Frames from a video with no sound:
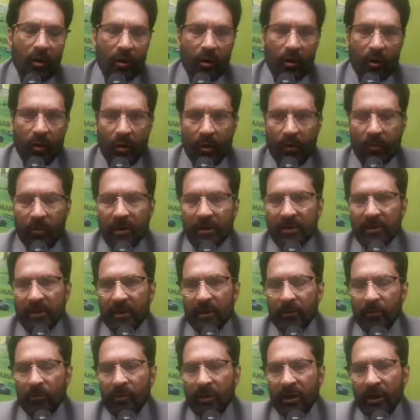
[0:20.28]
गवर्नमेंट
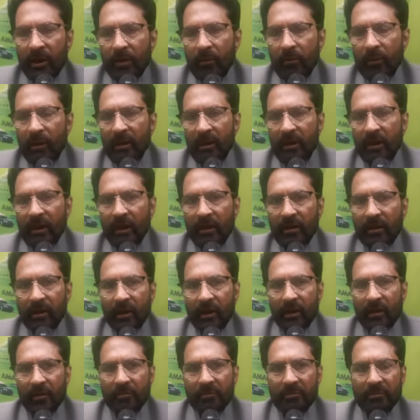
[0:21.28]
से ये मुतालबा किया
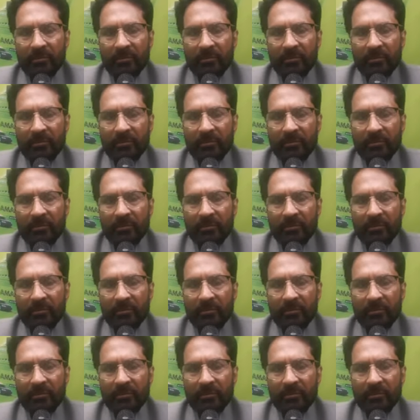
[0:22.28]
था